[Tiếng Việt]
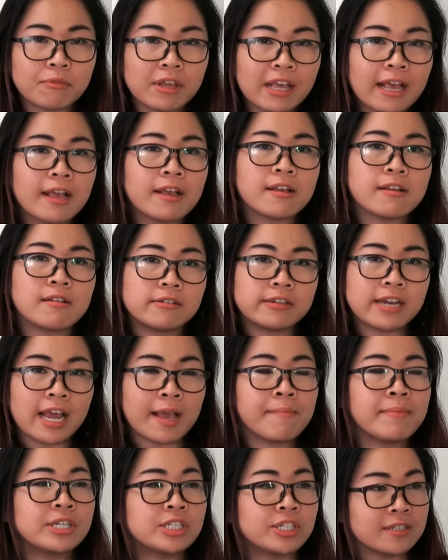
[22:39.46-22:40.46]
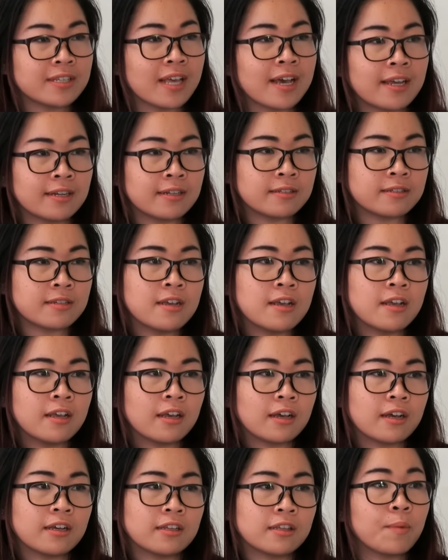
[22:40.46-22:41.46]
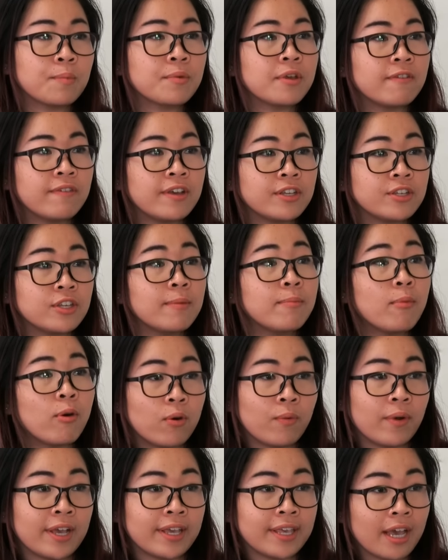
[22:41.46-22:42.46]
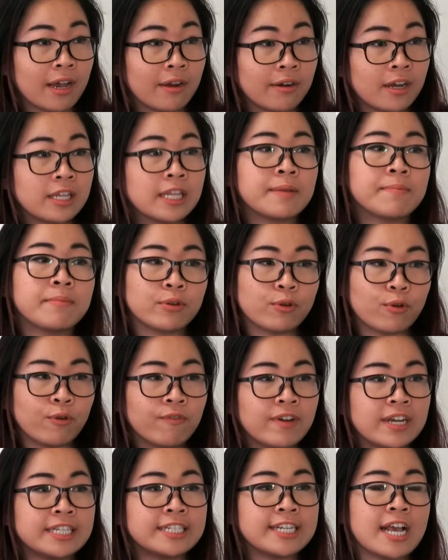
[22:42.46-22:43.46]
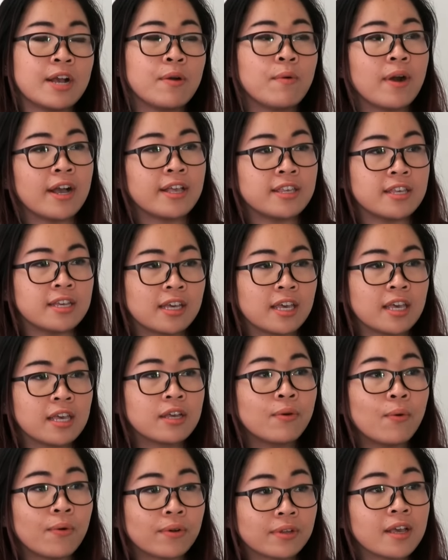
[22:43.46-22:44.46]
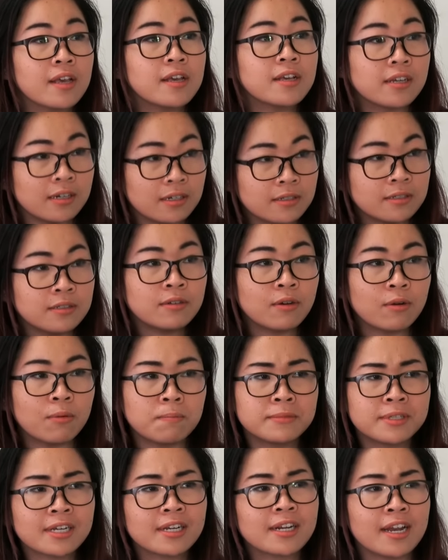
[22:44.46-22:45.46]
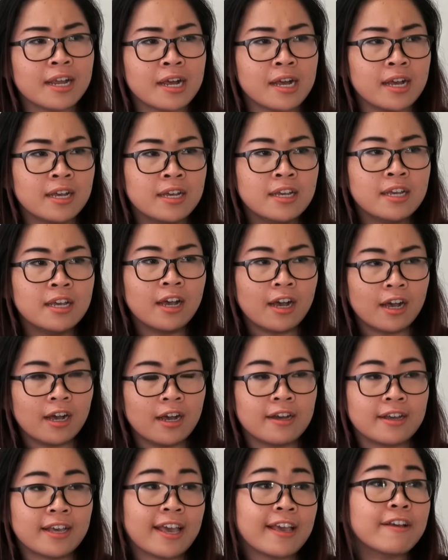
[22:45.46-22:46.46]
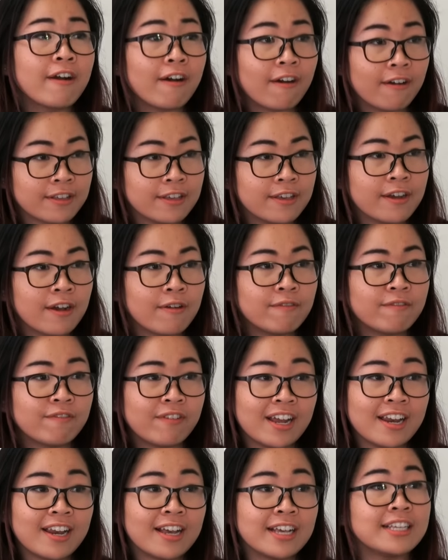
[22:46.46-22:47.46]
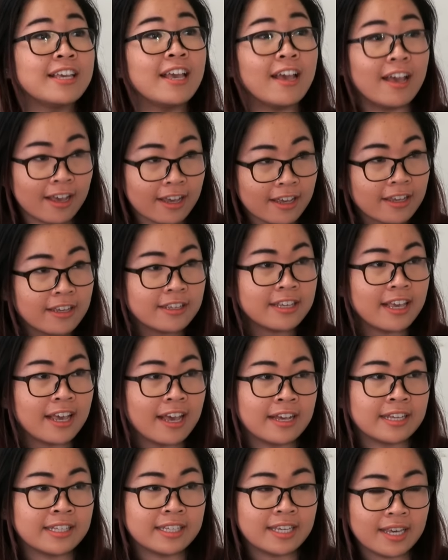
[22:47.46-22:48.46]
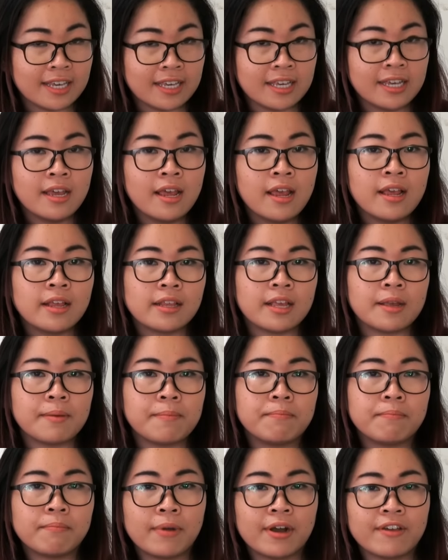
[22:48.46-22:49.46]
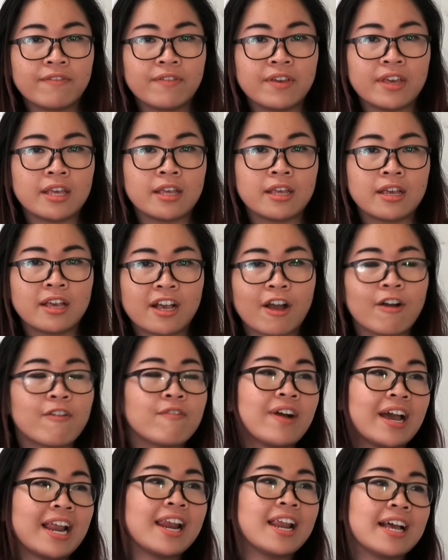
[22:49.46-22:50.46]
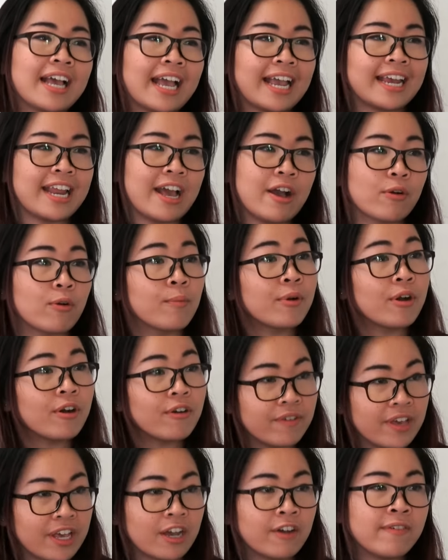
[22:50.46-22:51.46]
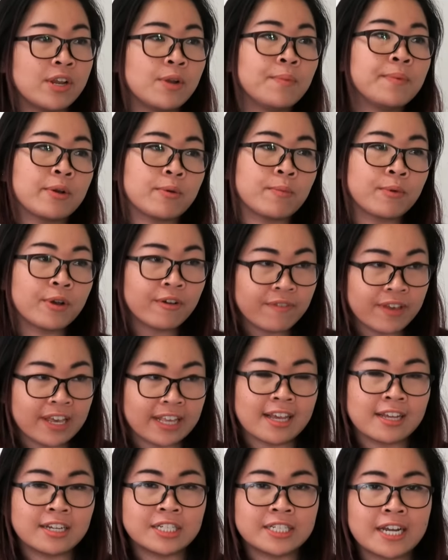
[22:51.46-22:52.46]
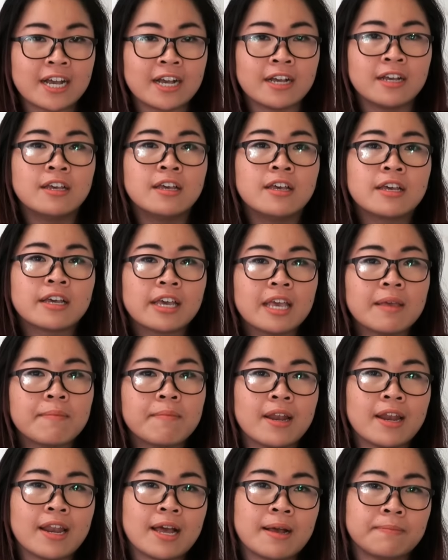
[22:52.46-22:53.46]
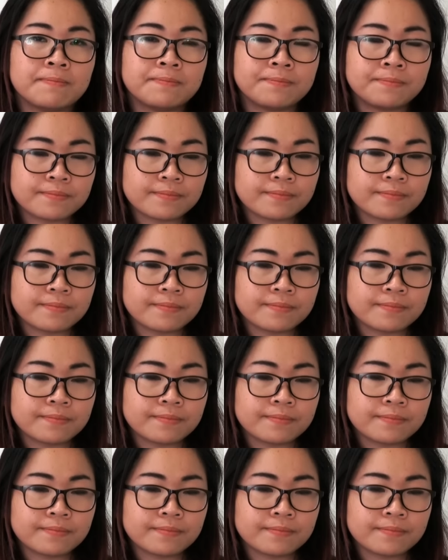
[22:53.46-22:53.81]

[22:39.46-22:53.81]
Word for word: cái để mà trở thành à, thông dịch viên cho Bộ Ngoại giao đó thì mình cũng phải trải qua những cái cuộc thi cử cũng rất là à, gây go chứ không phải là dễ dàng gì thì bởi vì không phải là ngày nào cũng có việc không phải lúc nào cũng có việc thành ra khi mà làm